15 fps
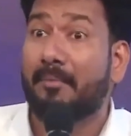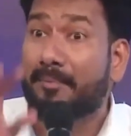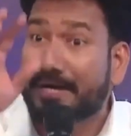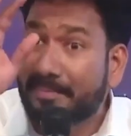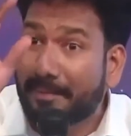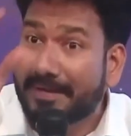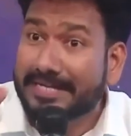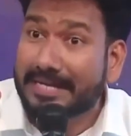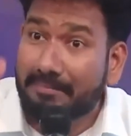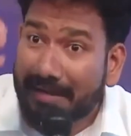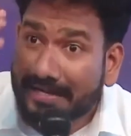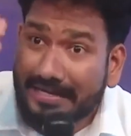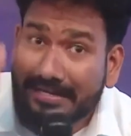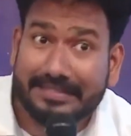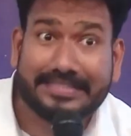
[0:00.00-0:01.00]
அப்படிப்பட்ட
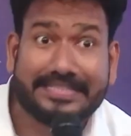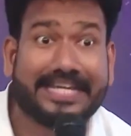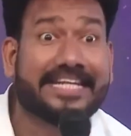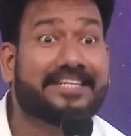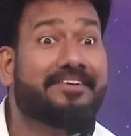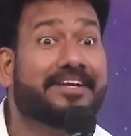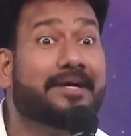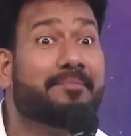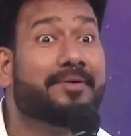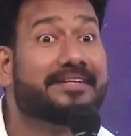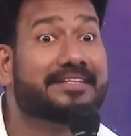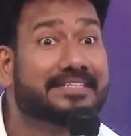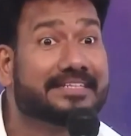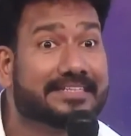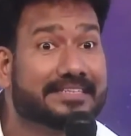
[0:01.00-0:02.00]
மக்களுக்கு இது எழுதி
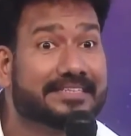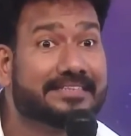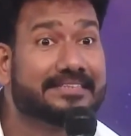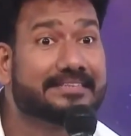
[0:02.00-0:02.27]
வைக்கப்பட்டிருக்கு